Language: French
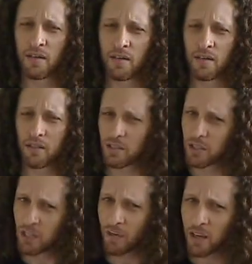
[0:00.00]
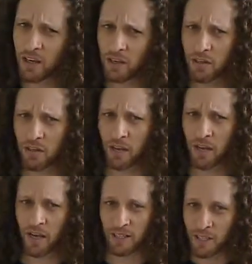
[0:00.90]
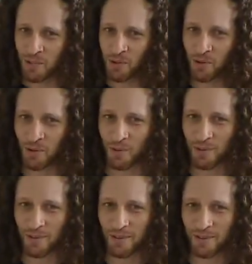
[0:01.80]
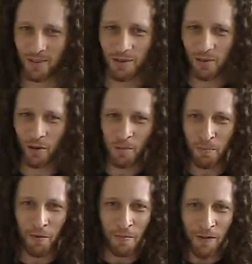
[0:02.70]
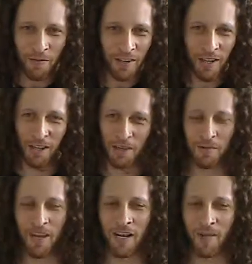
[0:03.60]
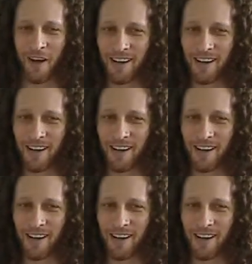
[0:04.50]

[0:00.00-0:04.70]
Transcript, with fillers: c'est vrai que là-dessus, tu ne peux pas venir de bien loin.